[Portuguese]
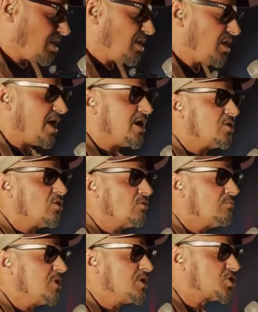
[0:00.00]
em
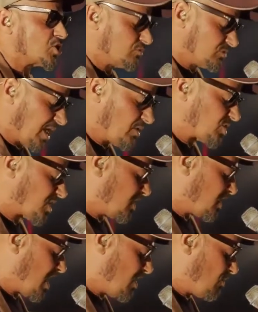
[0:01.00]
nome de um Deus
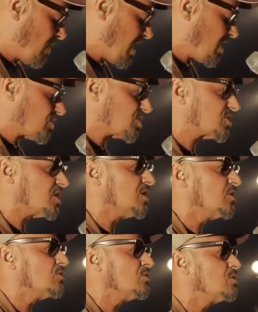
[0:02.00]
que não é o
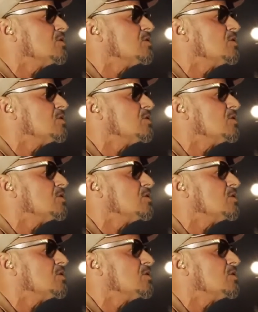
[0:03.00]
seu,